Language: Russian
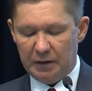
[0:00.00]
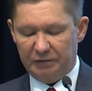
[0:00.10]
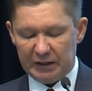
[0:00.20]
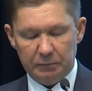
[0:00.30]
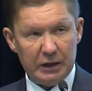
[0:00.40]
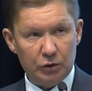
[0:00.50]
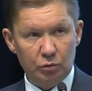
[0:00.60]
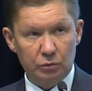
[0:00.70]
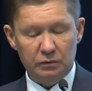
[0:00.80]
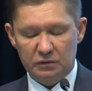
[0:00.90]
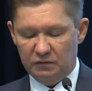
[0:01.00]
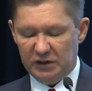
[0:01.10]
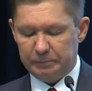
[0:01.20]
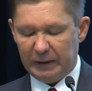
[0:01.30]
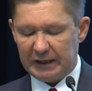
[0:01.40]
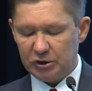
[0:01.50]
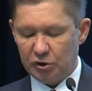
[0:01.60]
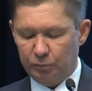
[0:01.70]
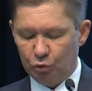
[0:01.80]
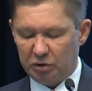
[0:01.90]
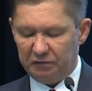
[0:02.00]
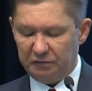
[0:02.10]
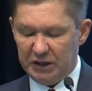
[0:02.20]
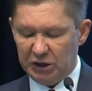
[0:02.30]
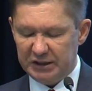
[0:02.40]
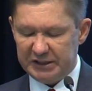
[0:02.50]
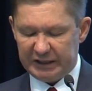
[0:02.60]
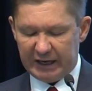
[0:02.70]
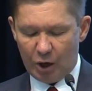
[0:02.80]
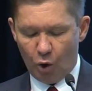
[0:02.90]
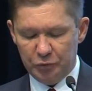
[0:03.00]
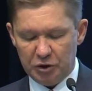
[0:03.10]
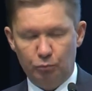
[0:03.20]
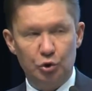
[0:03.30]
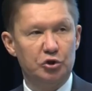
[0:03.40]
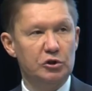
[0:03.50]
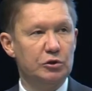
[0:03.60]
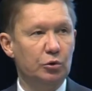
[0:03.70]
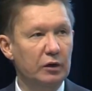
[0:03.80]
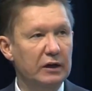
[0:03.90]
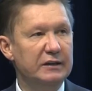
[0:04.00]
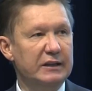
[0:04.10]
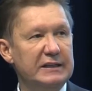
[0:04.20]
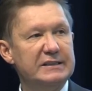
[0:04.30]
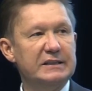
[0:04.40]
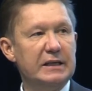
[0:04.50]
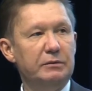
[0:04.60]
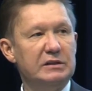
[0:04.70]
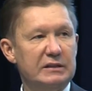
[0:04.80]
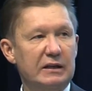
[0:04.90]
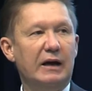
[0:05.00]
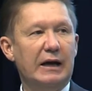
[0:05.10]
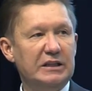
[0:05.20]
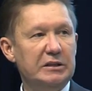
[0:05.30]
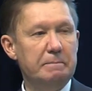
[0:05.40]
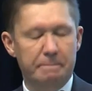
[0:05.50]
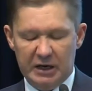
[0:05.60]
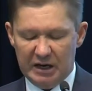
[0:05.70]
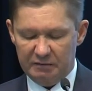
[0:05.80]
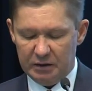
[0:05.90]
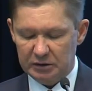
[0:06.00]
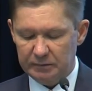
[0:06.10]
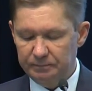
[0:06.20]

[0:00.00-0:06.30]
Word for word: В этом году в эксплуатацию будут введены цеха общей мощностью 371 мегаватт.